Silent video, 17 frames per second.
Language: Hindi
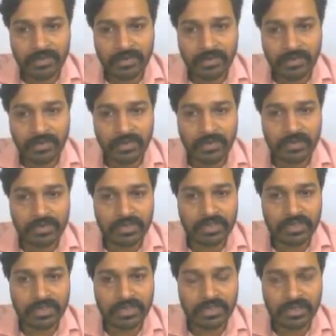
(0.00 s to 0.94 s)

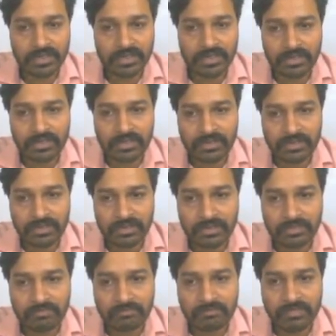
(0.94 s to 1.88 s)
on the
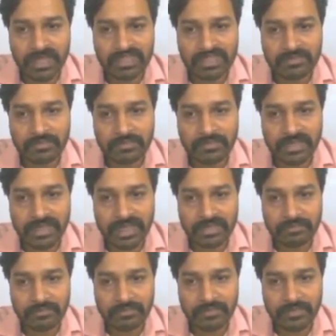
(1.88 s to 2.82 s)
maximum
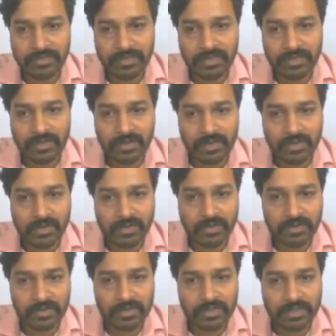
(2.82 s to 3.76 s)
time
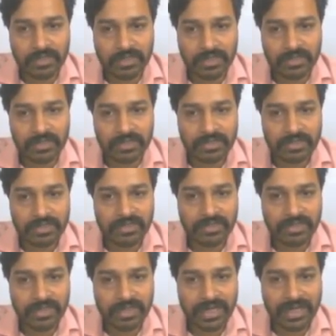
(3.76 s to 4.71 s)
on the
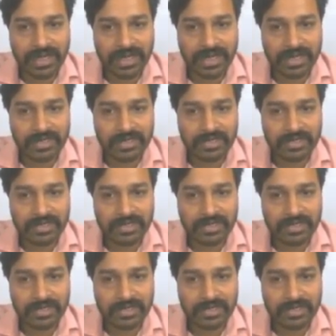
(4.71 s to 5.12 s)
track